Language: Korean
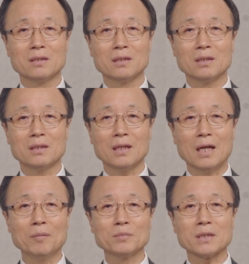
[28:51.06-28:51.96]
어,
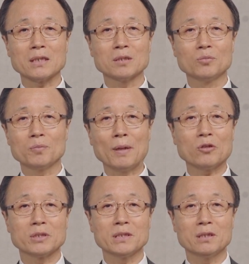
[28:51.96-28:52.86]
암 사슴으로
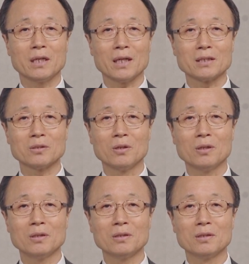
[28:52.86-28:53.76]
바꿔치기를
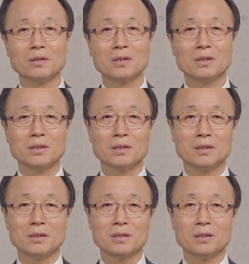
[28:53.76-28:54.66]
해가지고
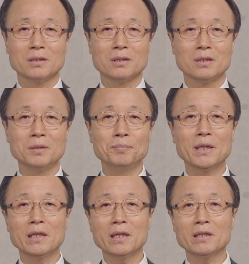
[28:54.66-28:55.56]

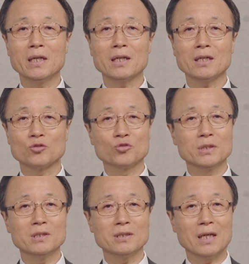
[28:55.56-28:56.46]
이피게네이아가
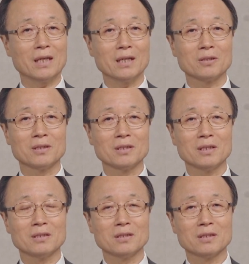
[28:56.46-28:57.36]
죽진 않아요.
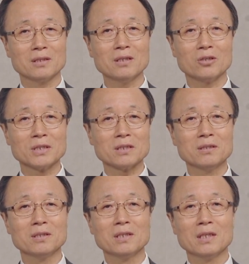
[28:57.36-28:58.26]
그러나
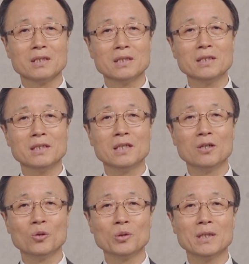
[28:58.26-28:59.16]
어쨌든 이
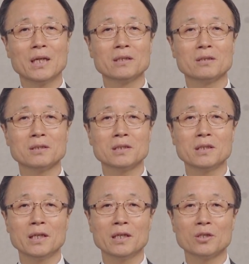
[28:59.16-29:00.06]
일로 인하여
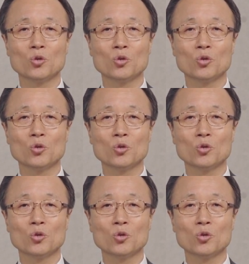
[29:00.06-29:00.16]
신의